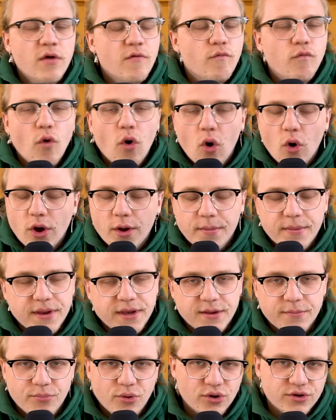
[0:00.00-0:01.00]
wo auch immer
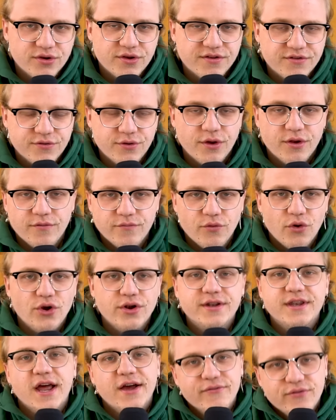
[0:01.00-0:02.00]
ihr Podcast hören
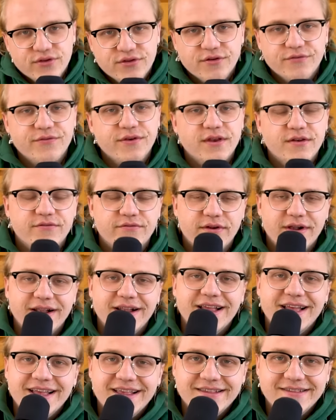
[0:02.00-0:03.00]
wollt. Da wird es auf jeden
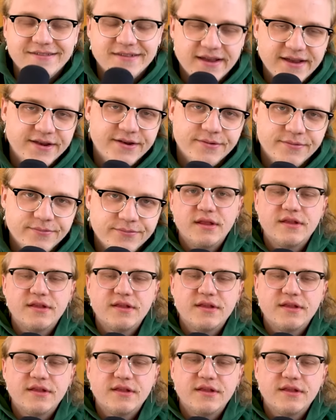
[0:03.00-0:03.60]
Fall sein.